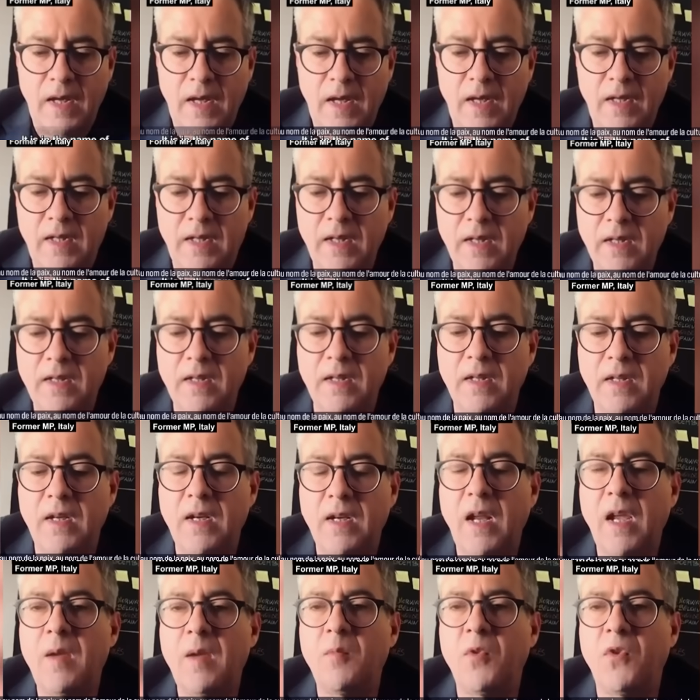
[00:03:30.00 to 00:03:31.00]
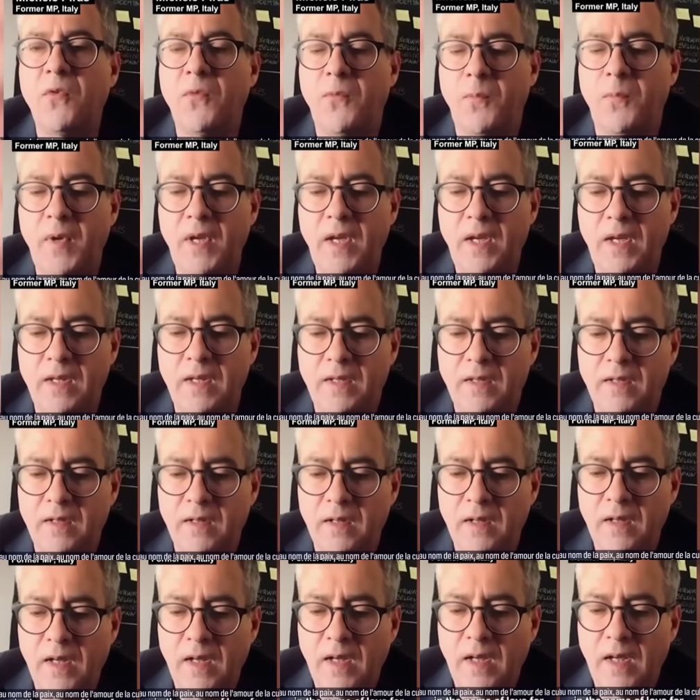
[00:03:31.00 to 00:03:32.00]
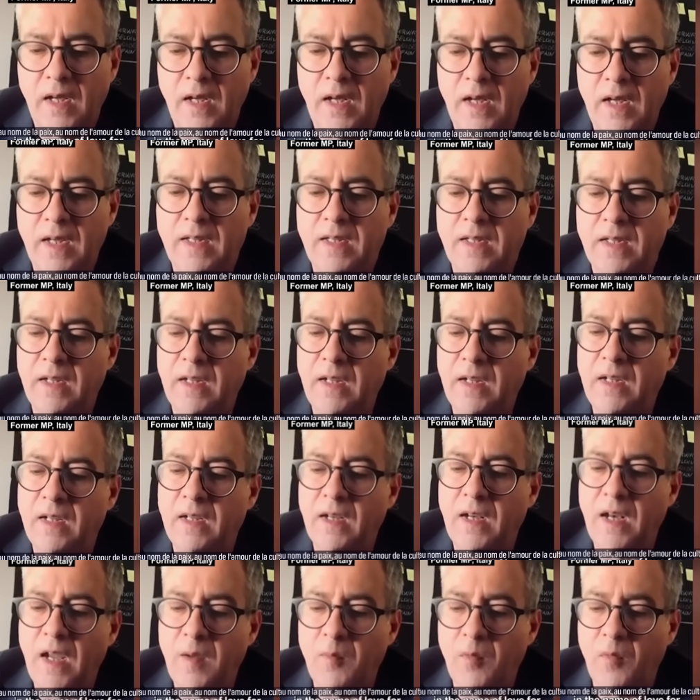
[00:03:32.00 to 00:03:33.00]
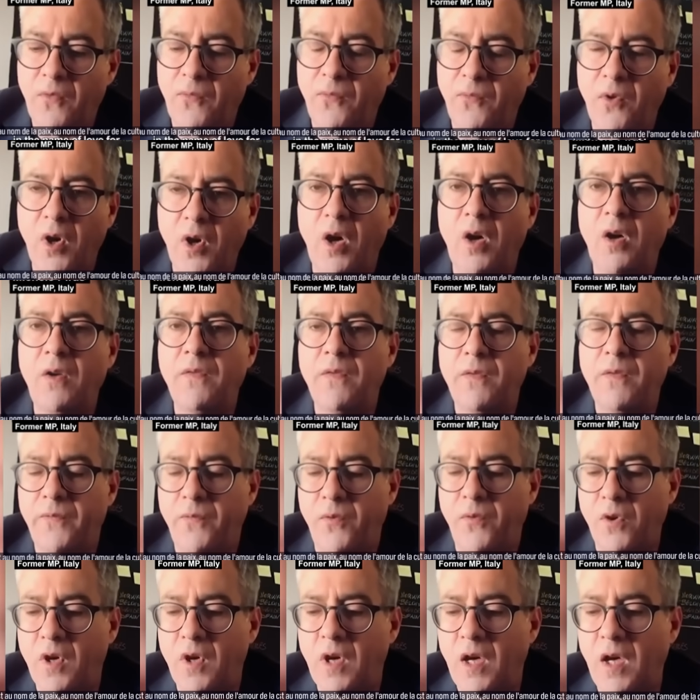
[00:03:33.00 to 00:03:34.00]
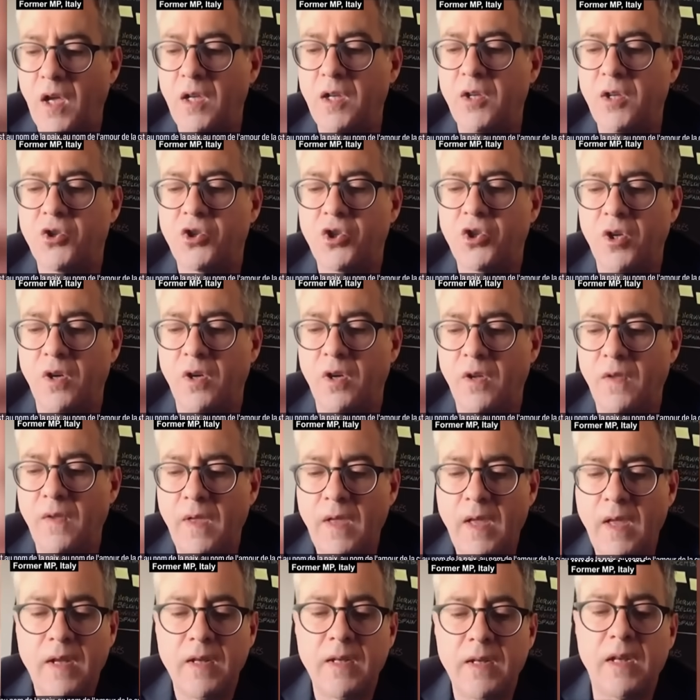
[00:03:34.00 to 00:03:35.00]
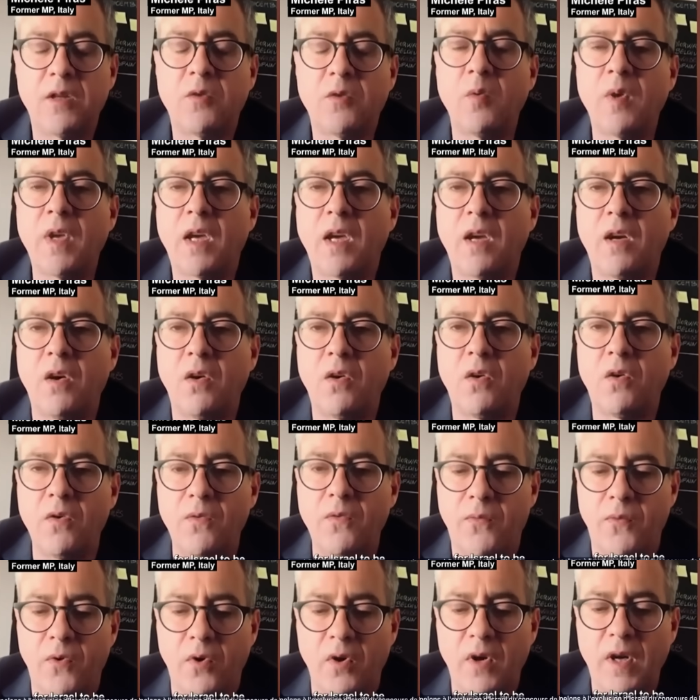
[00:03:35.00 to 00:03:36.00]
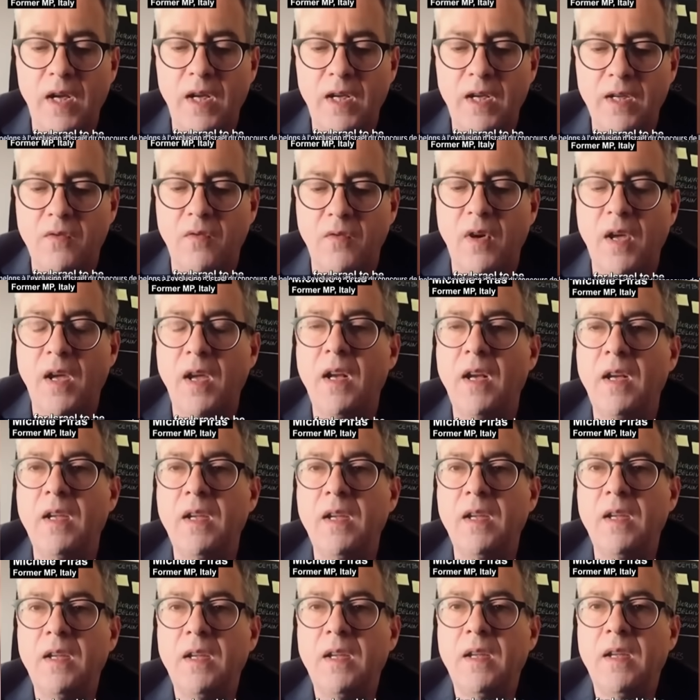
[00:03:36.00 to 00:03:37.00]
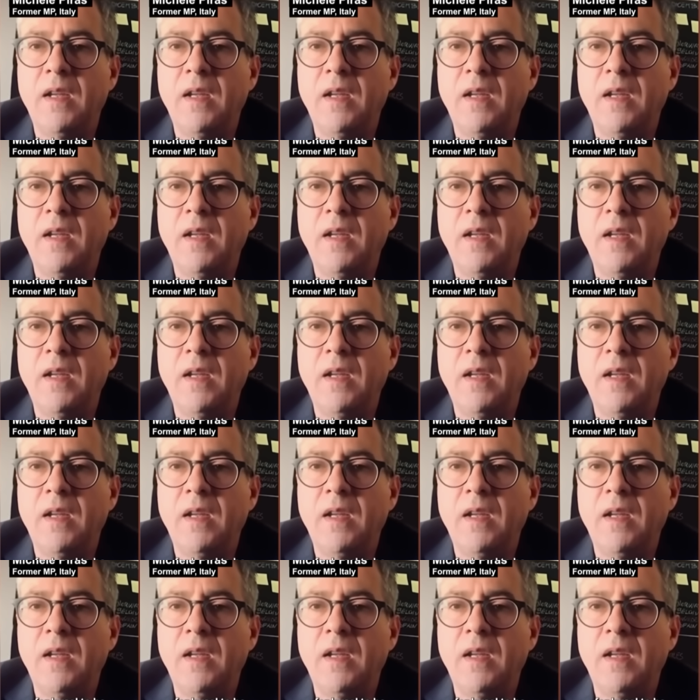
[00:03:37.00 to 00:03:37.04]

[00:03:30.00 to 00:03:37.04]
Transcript: It is in the name of peace, it's in the name of love for culture that we call for Israeli